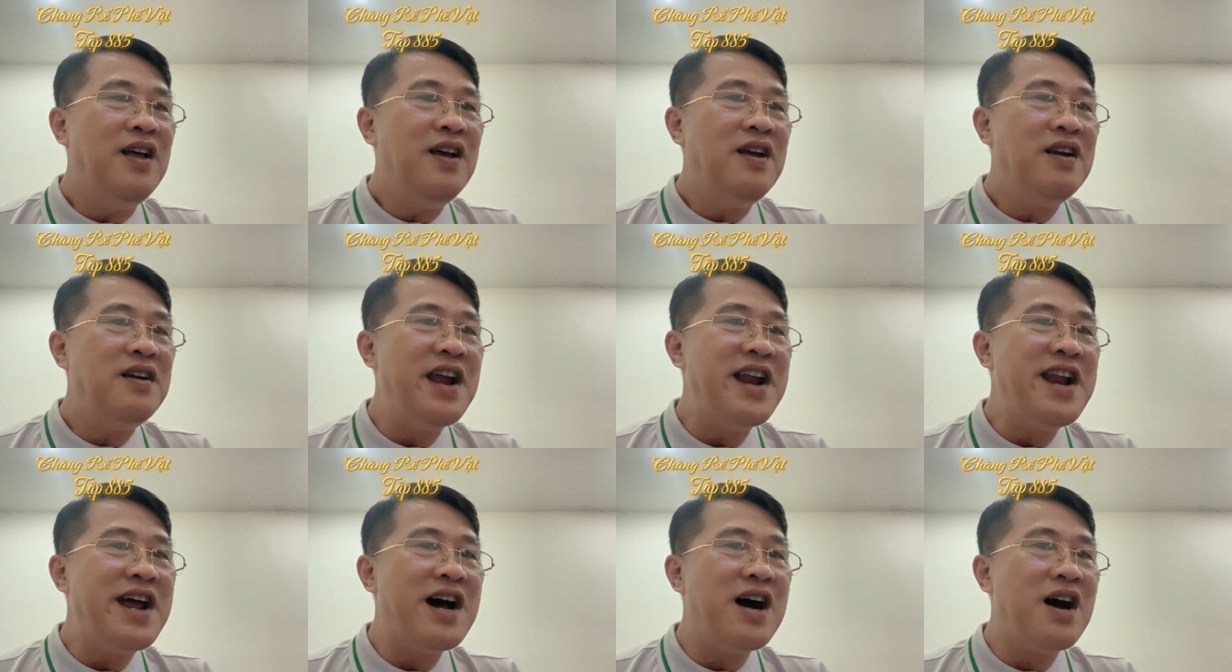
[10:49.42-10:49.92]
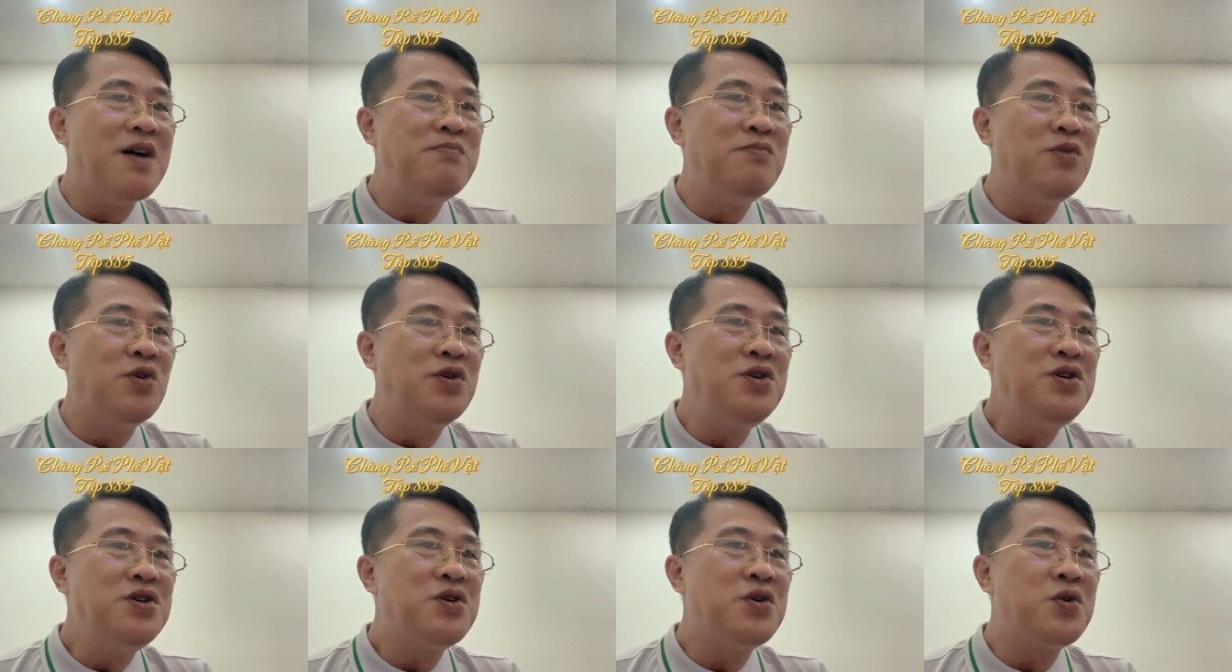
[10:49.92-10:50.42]
Nếu là ông
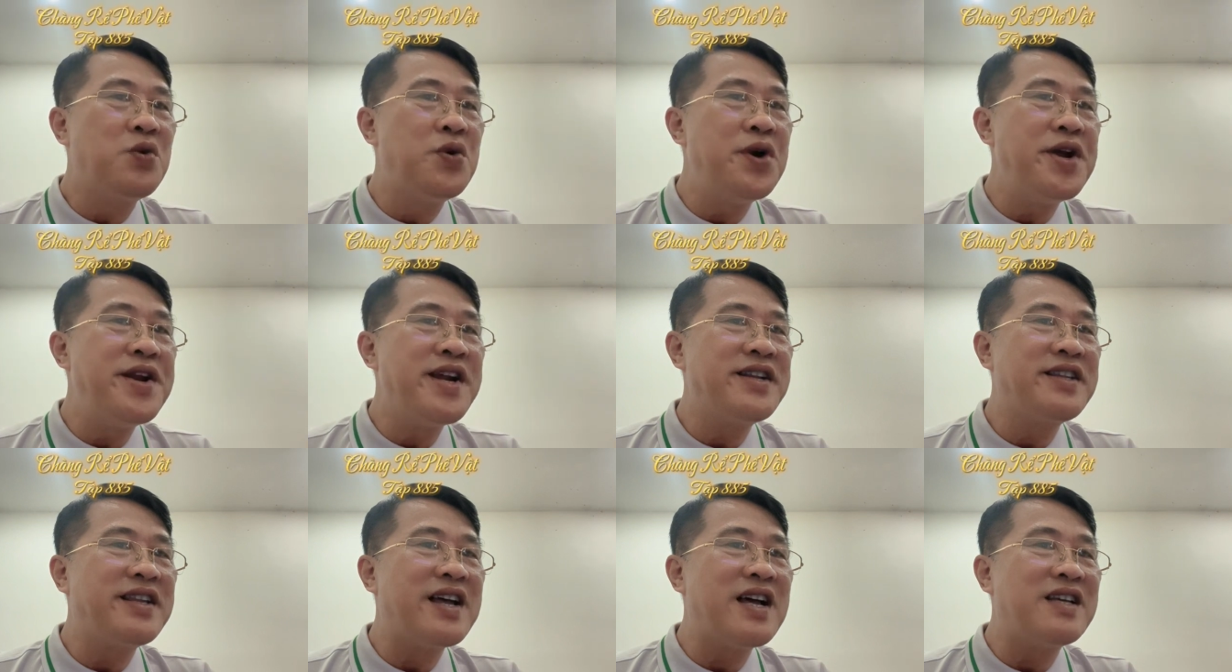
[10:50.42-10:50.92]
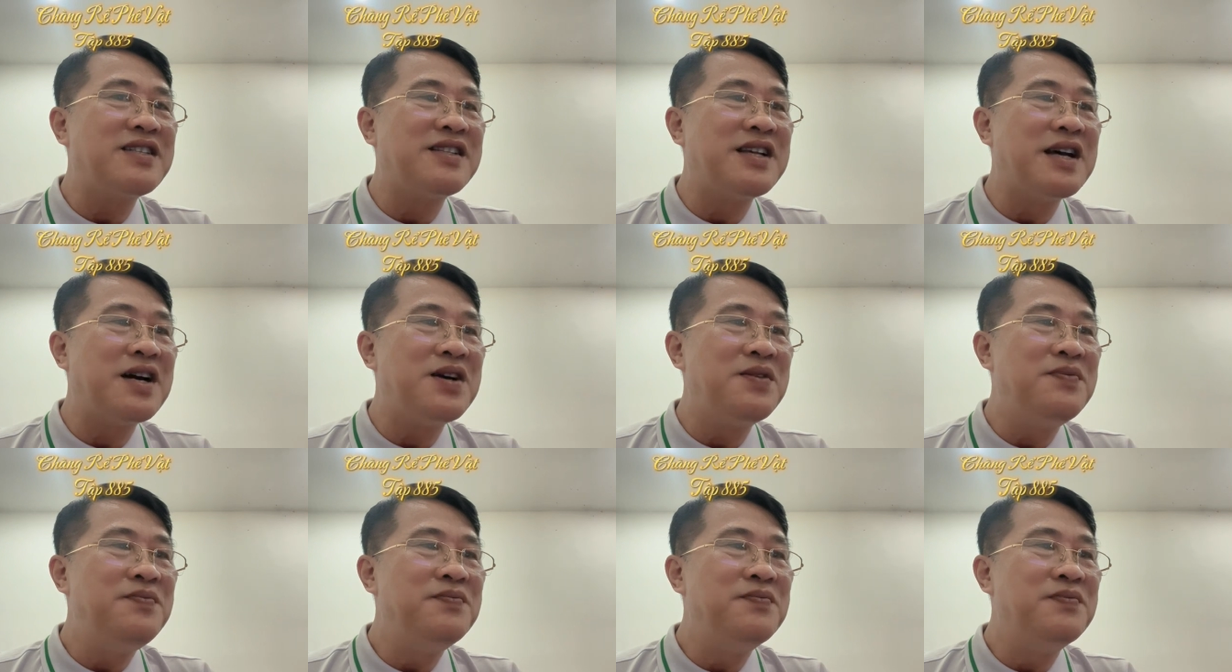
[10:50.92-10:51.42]
muốn khuyên anh ta
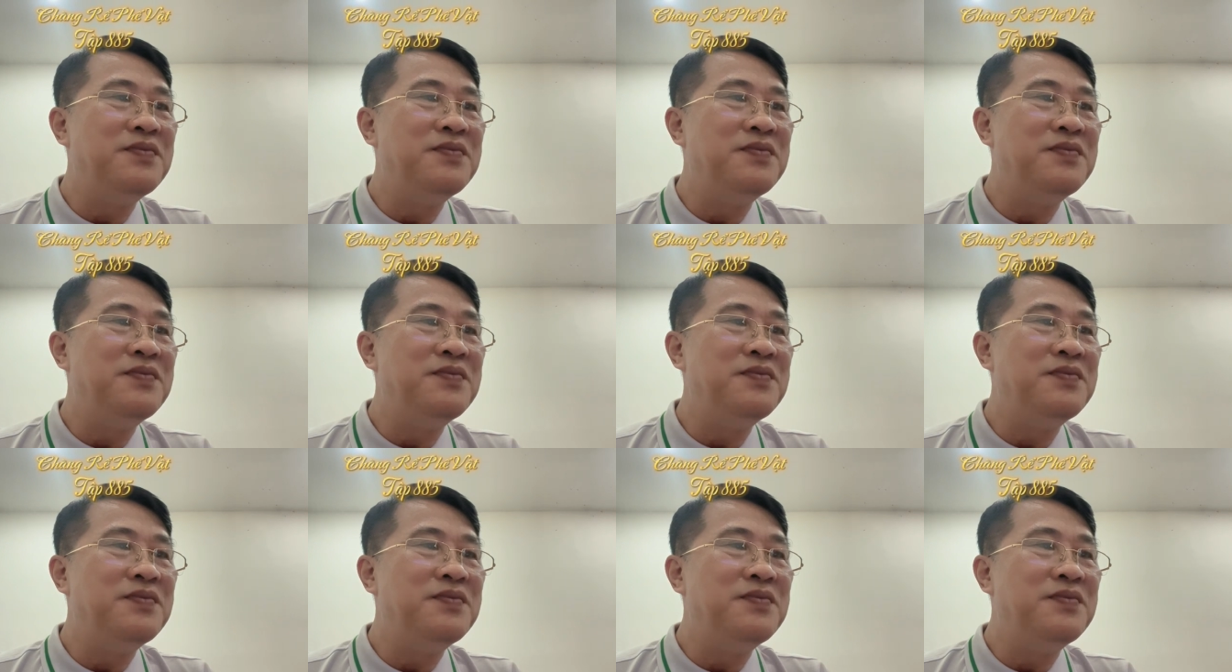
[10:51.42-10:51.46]
sao?